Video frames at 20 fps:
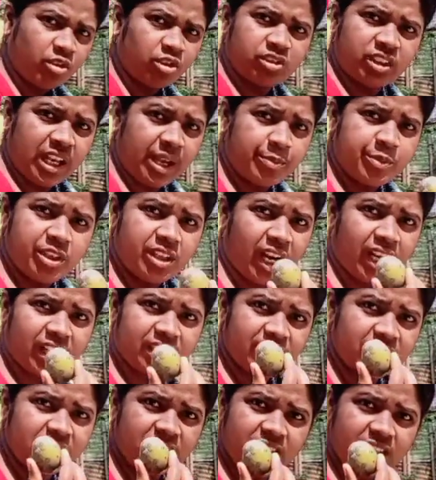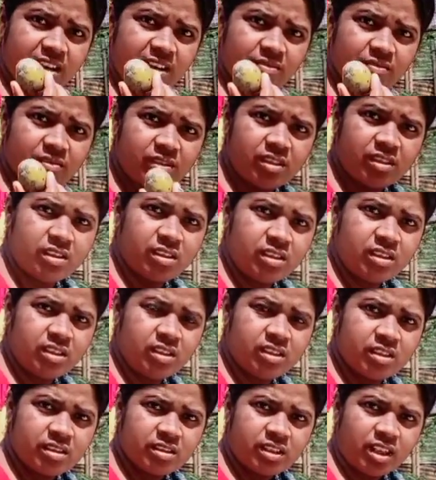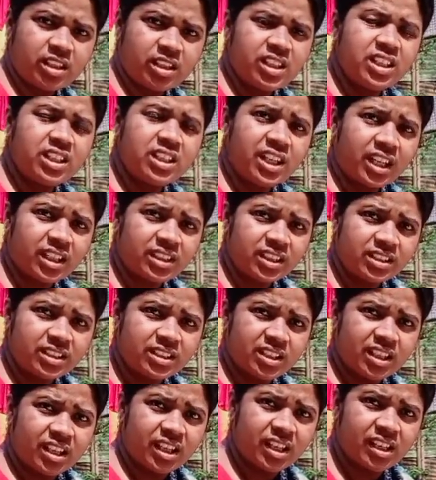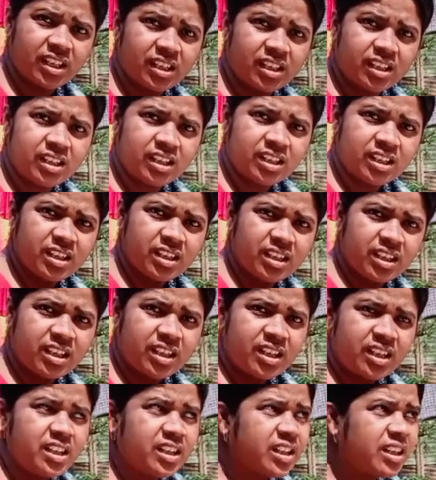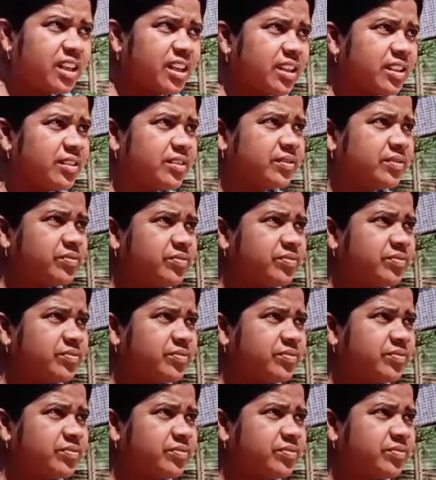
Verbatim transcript: এমনি দেখা যাচ্ছে কি দেখা যাচ্ছে দেখা যাচ্ছে হ্যাঁ?